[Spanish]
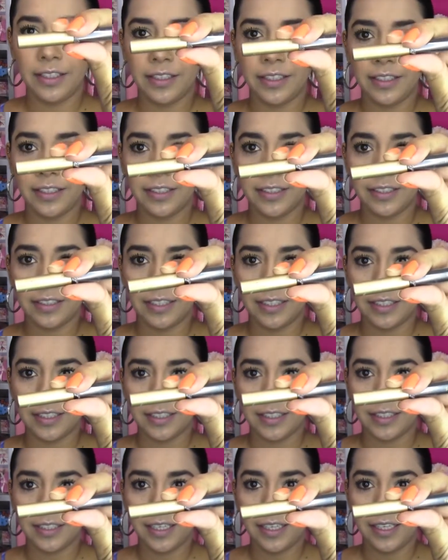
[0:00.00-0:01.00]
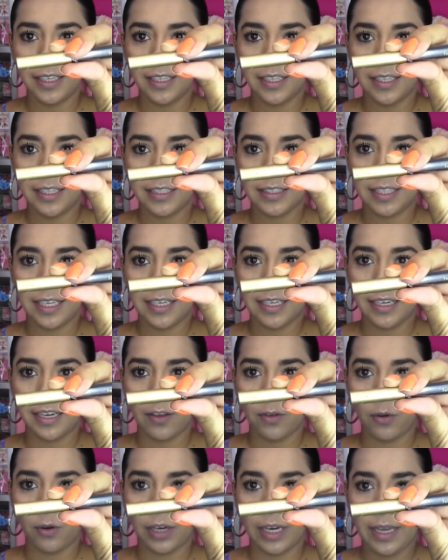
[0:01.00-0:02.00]
es este, es
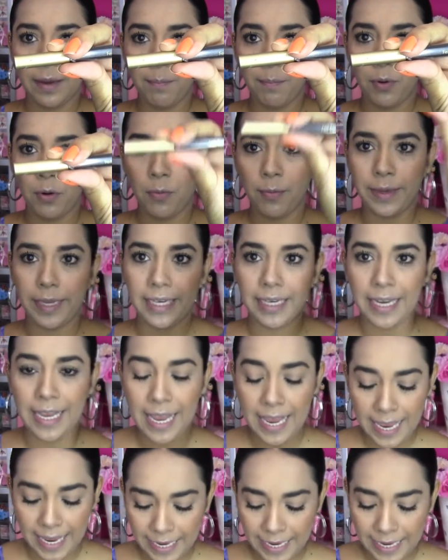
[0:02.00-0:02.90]
delineador en plumín